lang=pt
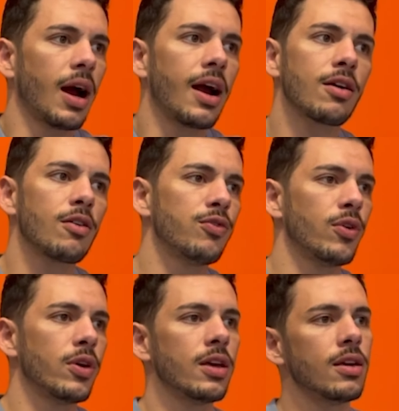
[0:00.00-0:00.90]
marco
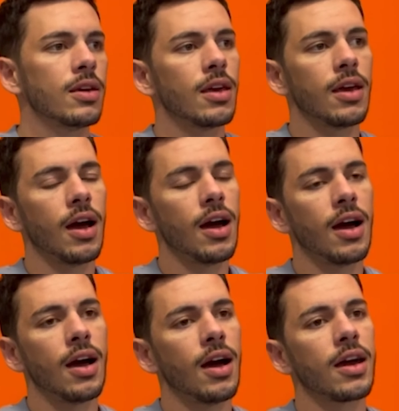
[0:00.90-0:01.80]
foi
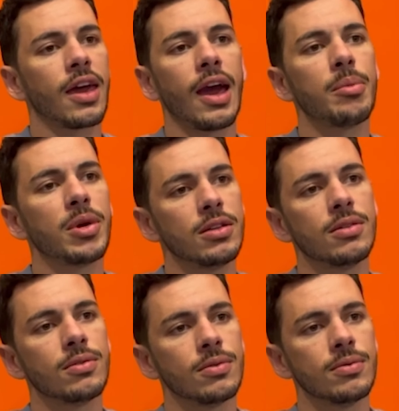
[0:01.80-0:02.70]
a quebra
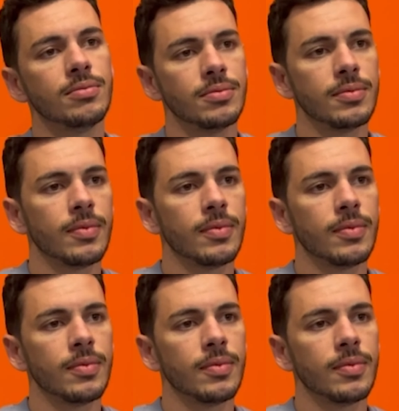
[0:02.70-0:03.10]
de um,